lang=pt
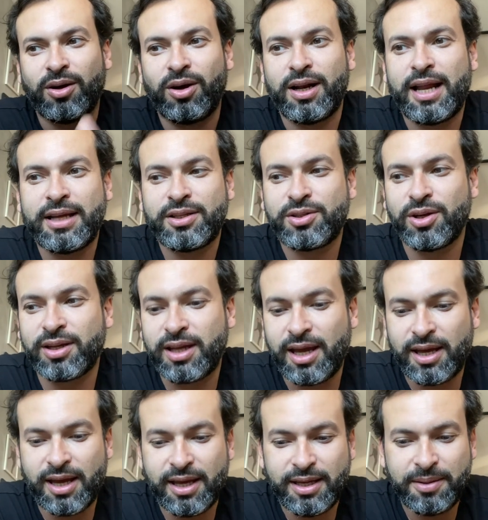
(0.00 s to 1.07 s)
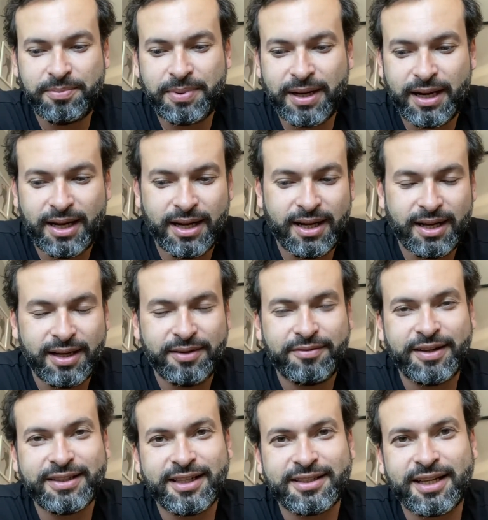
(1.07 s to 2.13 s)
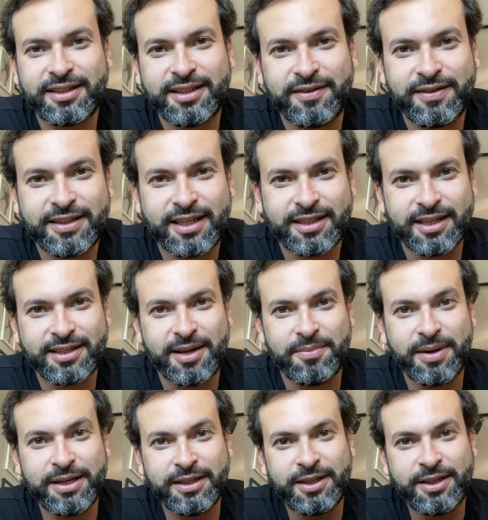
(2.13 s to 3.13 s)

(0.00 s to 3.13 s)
rolar esse ok aí para fazer essa entrevista essa semana.